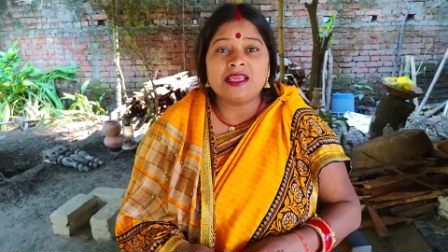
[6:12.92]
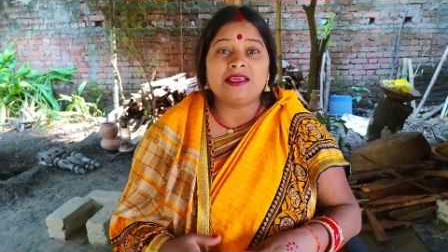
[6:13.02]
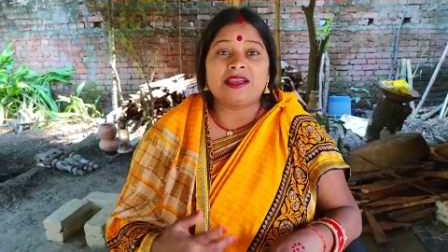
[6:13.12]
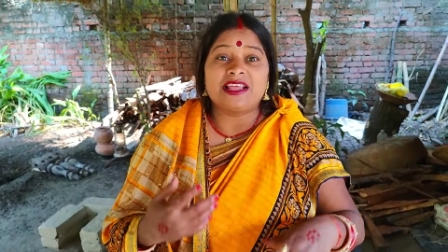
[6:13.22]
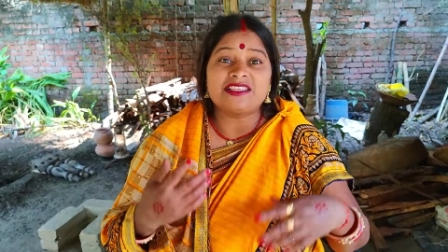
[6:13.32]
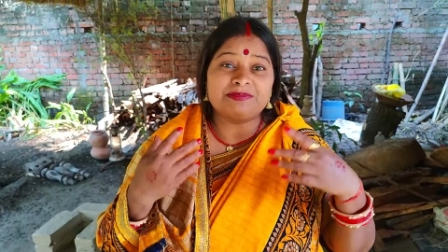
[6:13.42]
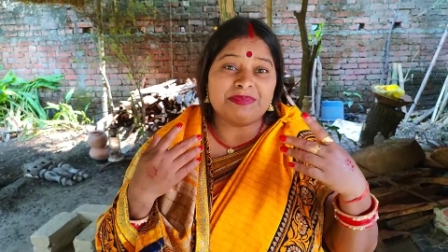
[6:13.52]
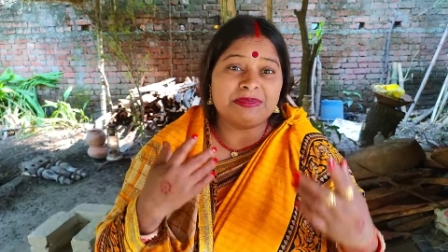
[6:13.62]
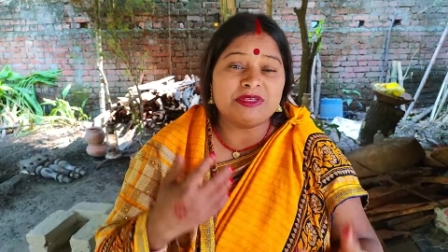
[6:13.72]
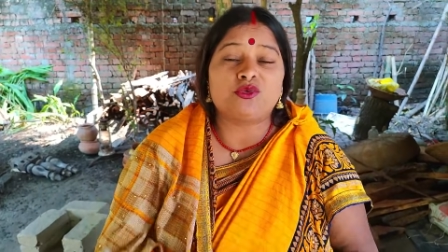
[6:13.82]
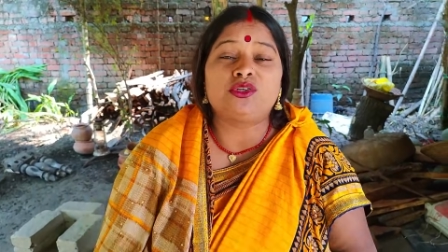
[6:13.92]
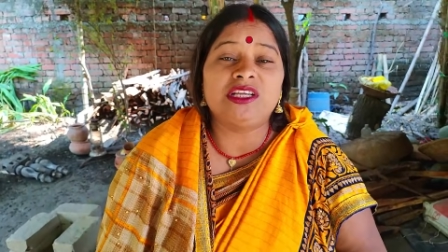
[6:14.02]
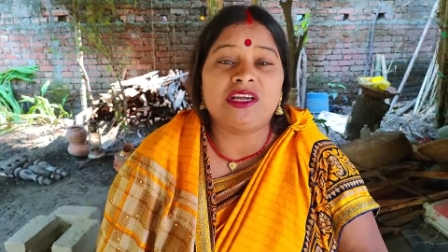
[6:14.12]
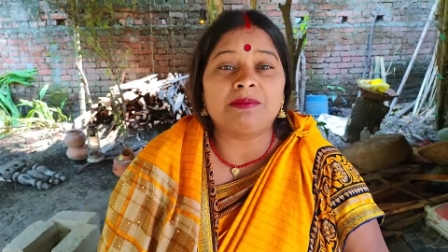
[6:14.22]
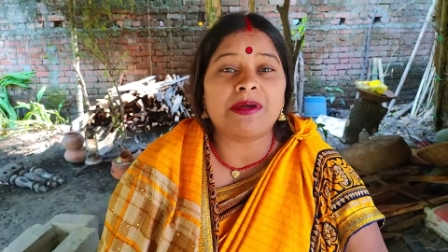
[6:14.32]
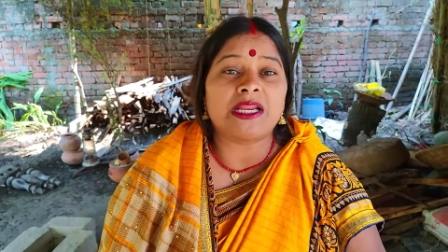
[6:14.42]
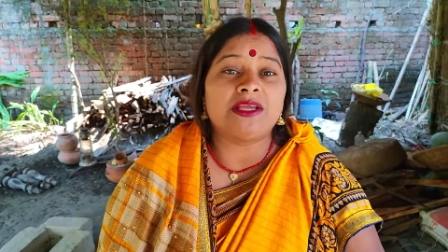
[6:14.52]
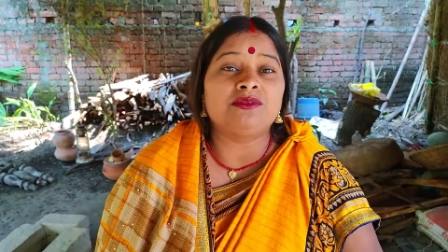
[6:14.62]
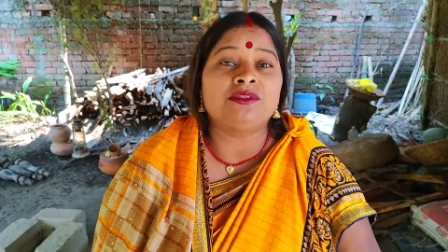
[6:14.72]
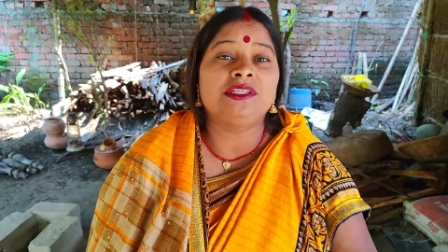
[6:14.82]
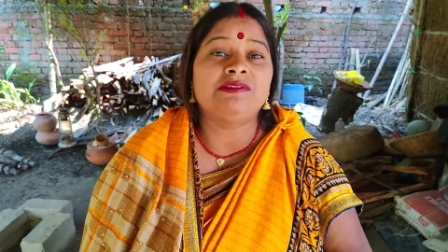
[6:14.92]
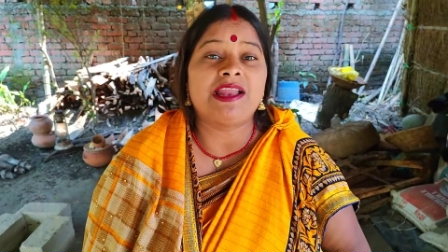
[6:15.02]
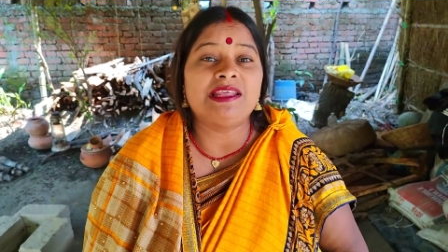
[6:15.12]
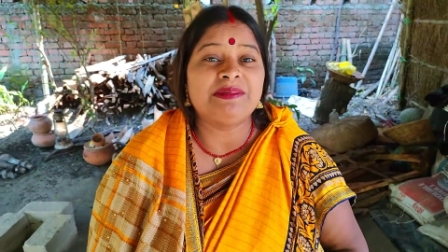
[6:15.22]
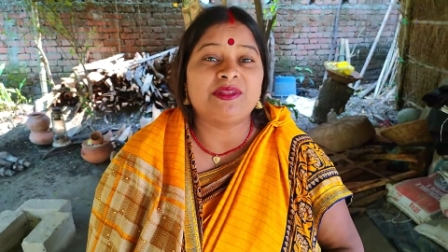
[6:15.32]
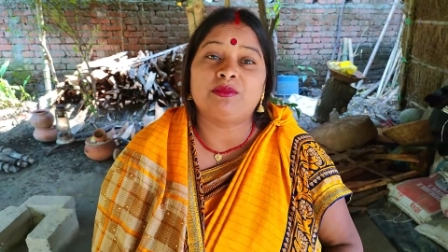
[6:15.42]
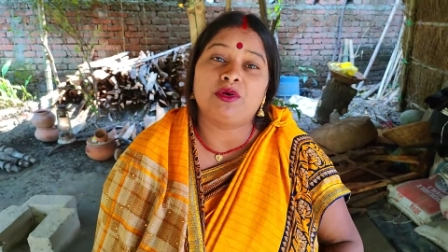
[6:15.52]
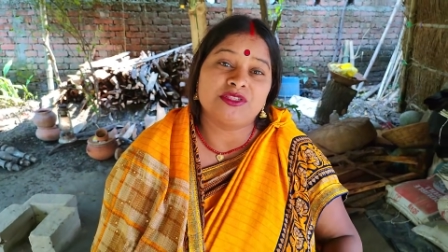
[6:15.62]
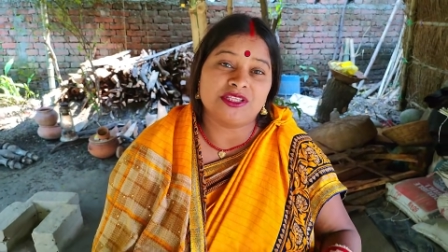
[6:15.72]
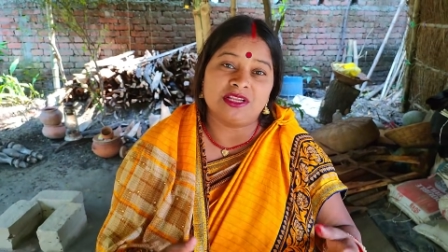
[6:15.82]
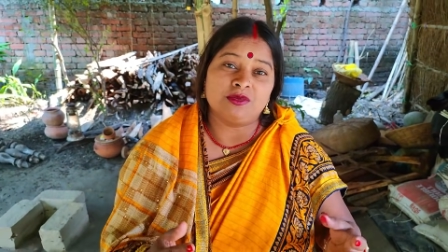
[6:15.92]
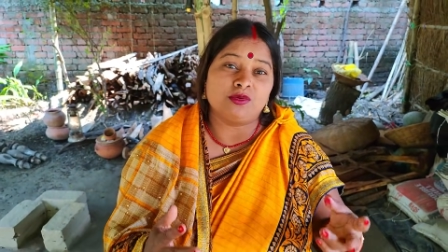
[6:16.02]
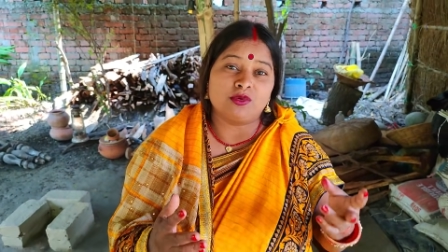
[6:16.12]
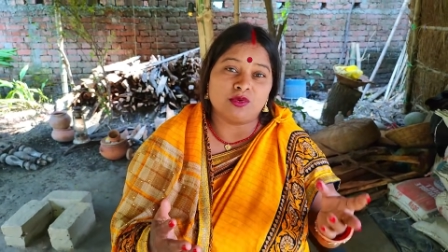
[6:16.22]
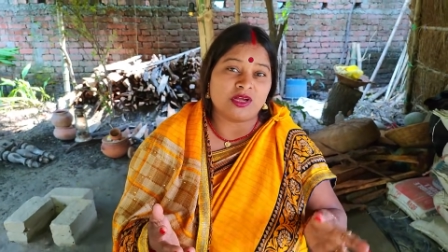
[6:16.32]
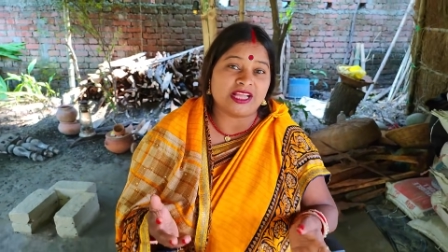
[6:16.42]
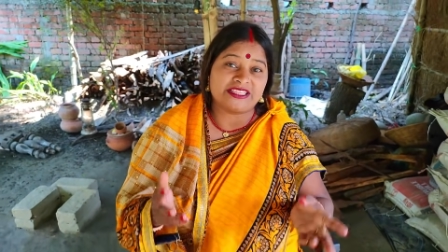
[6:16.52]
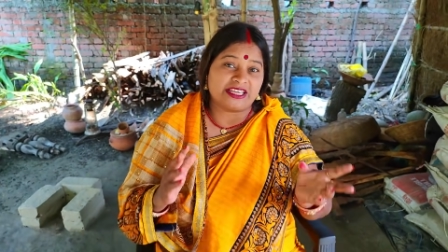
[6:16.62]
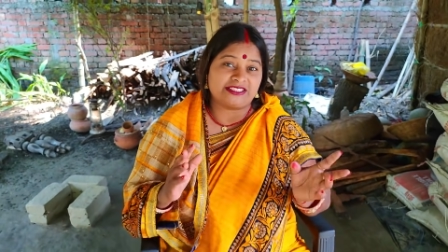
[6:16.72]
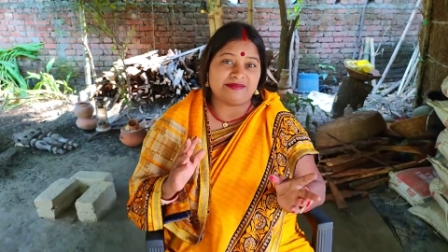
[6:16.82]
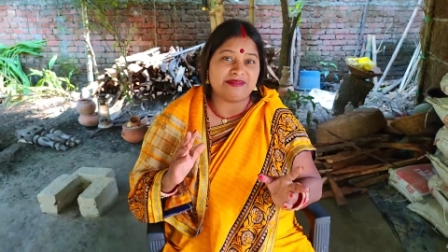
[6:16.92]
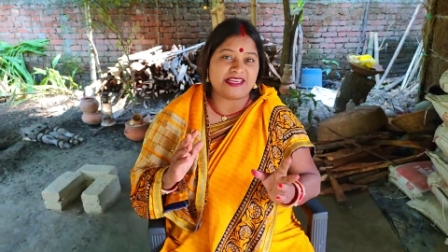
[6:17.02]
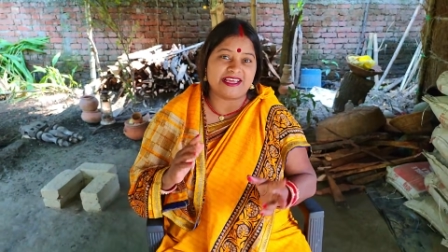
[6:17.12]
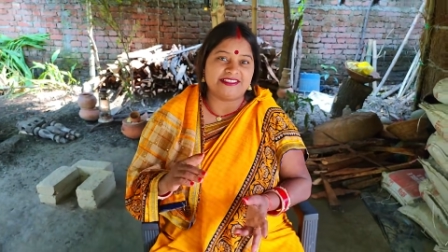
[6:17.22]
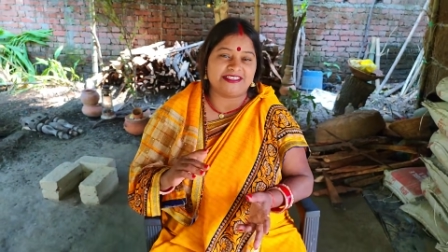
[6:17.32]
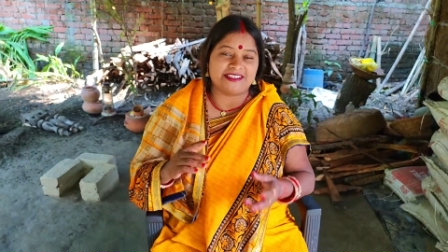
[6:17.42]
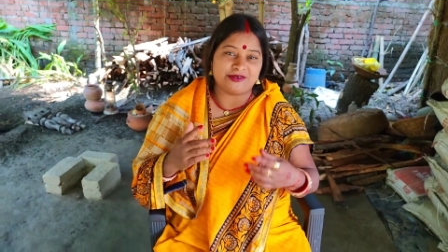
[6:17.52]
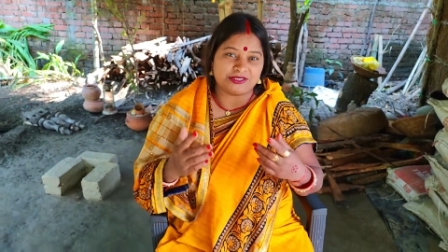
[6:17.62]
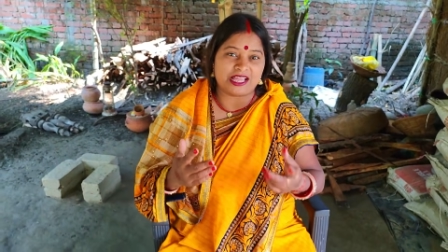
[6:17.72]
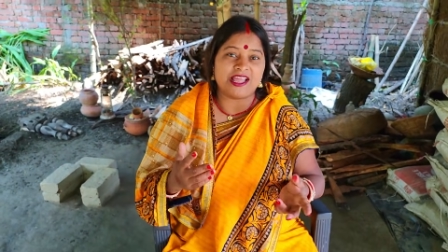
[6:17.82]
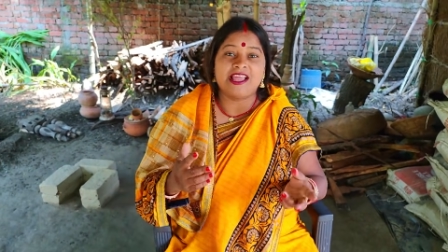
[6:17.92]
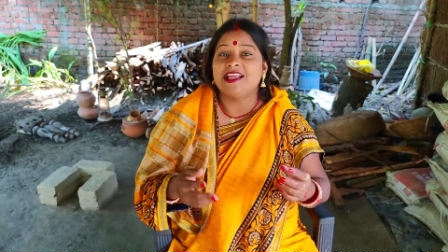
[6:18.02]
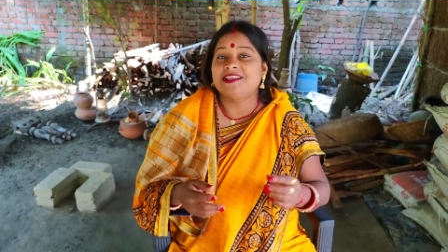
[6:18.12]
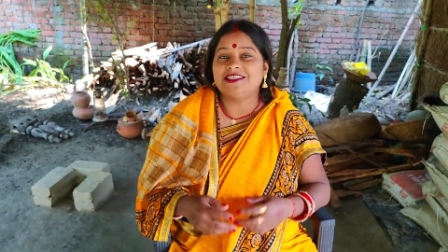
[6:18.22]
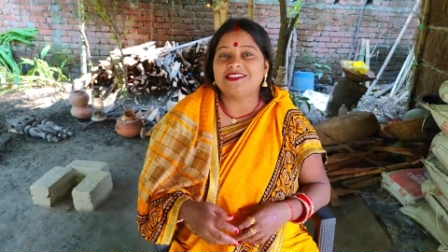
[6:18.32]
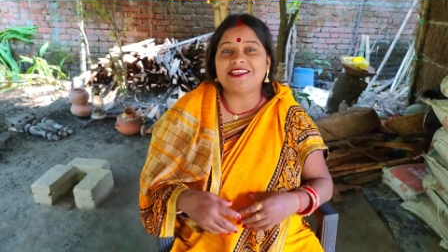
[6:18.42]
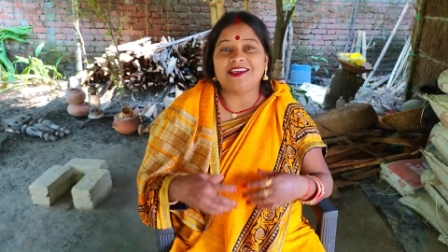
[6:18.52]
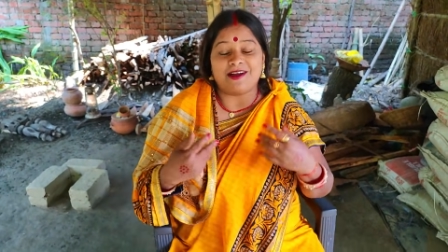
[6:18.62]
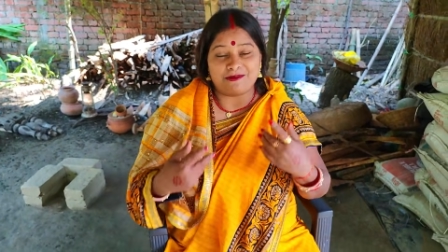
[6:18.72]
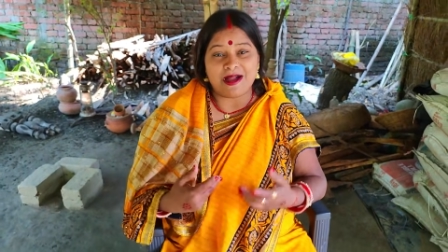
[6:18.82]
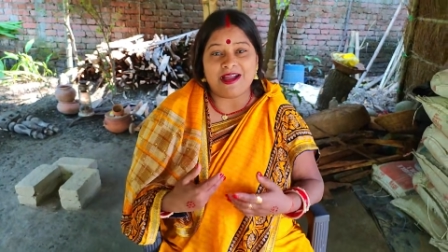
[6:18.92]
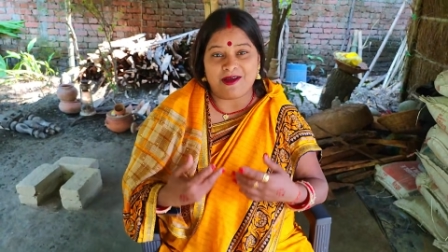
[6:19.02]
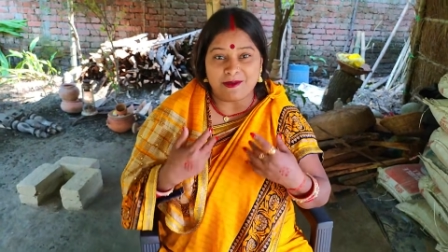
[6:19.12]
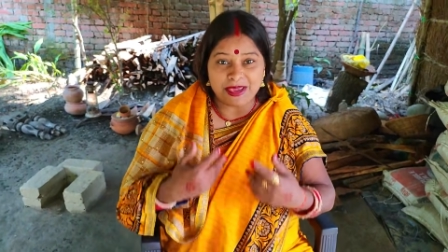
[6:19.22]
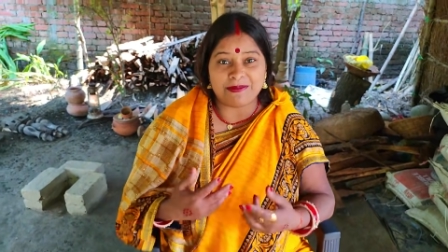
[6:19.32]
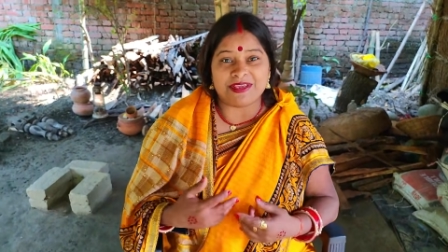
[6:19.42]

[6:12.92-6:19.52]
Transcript: कि रेसिपी भी शूट नहीं कर पा रही हूँ दिवाली में तो बहुत से लोगों को अच्छा अच्छा मिठाई चाहिए होता है जैसे कि हम हमें